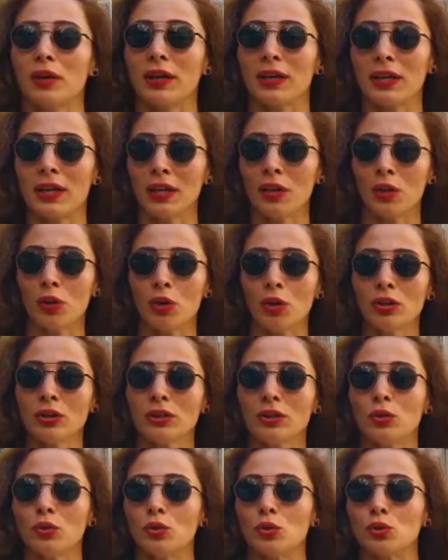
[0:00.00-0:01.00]
buraya geliyor
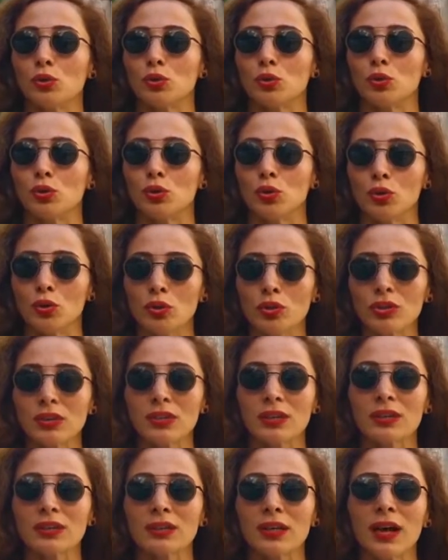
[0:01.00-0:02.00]
13.
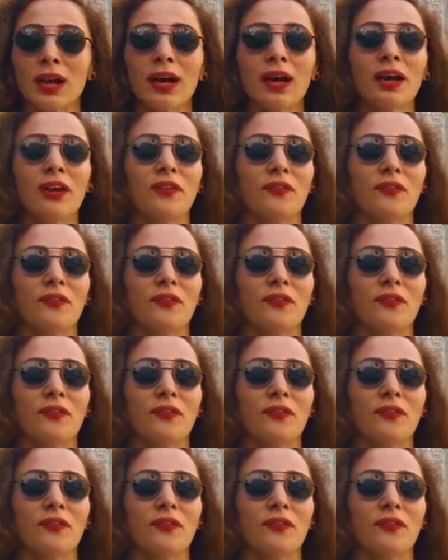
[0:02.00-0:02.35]
yüzyılda